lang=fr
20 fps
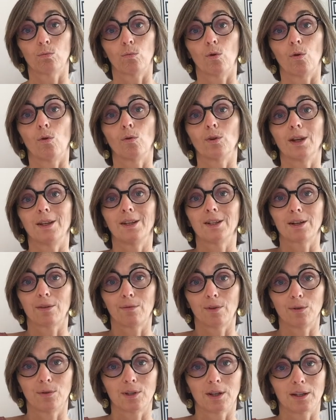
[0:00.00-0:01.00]
On a déjà fait
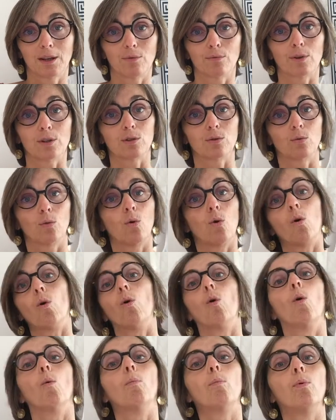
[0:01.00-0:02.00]
d'une certaine façon,
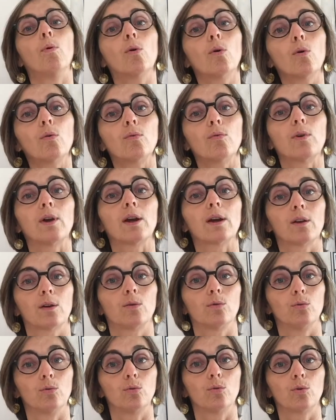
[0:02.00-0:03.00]
on peut refaire
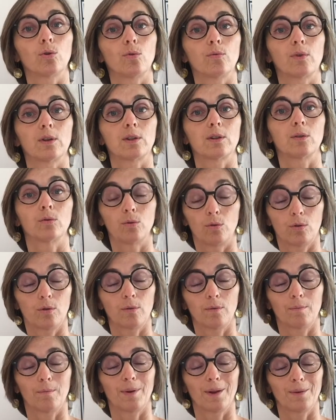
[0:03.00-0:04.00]
d'une autre façon,
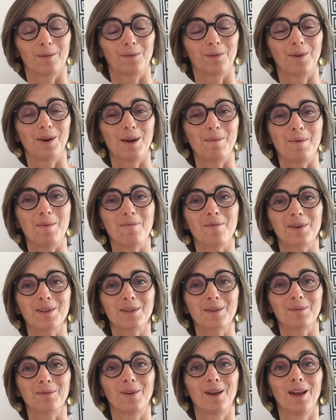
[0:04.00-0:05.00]
pardon, de la même
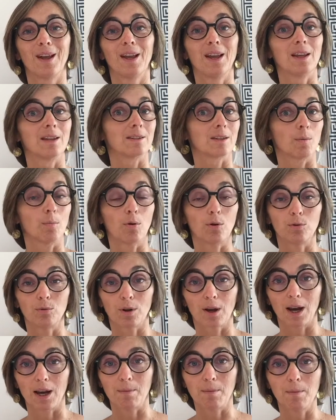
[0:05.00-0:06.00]
façon, ça
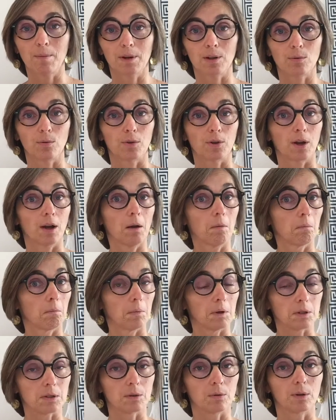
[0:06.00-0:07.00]
produira les mêmes résultats,
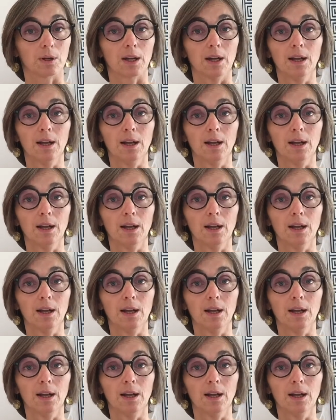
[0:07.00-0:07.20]
et c'est ok.